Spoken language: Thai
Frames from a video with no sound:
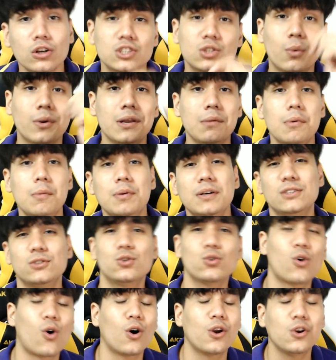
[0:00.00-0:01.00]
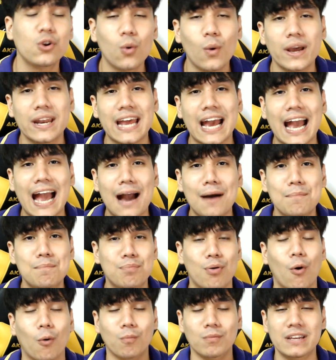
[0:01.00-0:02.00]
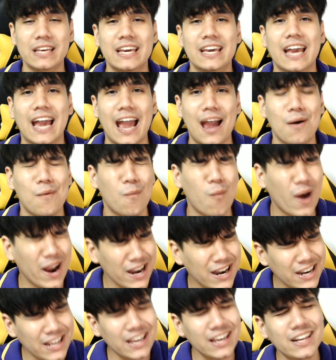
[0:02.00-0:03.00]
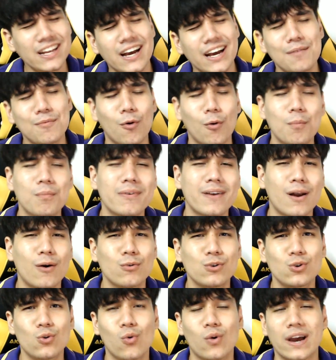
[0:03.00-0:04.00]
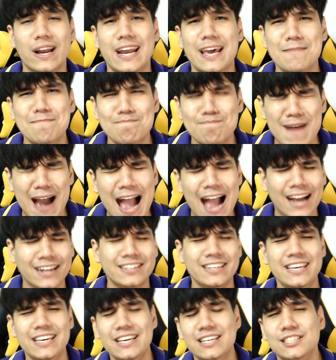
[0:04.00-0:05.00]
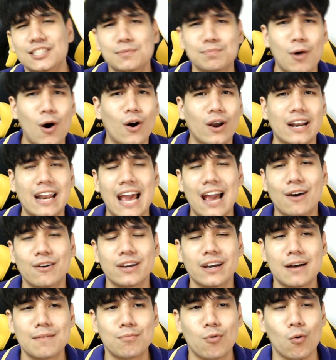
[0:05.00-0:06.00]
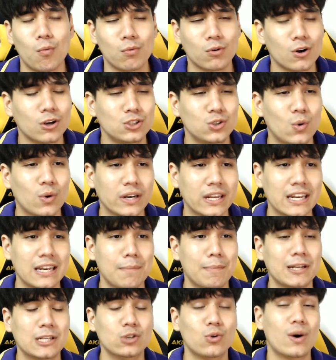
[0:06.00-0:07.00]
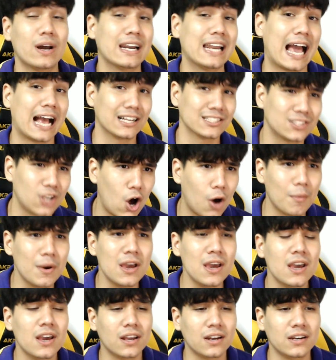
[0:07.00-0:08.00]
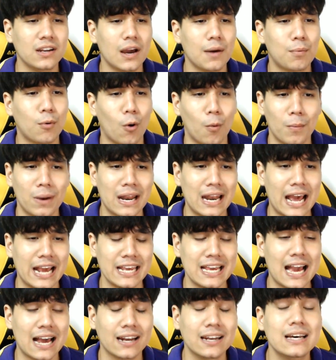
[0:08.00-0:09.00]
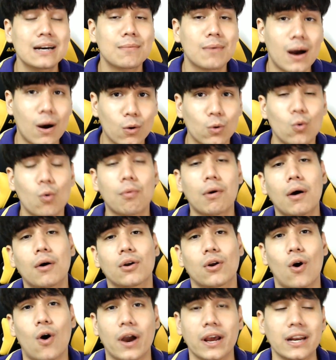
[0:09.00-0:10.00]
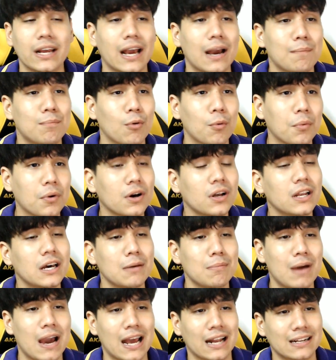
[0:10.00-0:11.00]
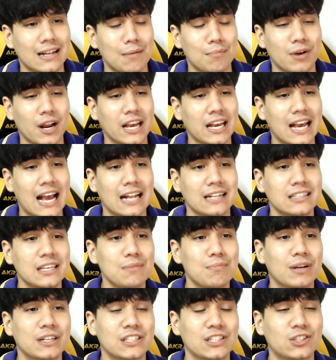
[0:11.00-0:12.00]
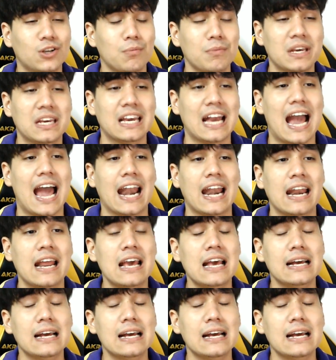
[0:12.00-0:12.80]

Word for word: ก็สวัสดีเพื่อนๆ ทุกคนด้วยนะครับผมลิกฮะวันนี้นะครับผมเราอยู่กันในปากดีสปอร์ตแล้วนะครับผมก็ช่วงนี้เนี่ยเป็นช่วงหลังสอบนะครับผมหลาย ๆ อย่างเริ่มเข้ารูปเข้ารอยนะครับผมก็เลยมาทำรายการที่มันจะต้องมีการ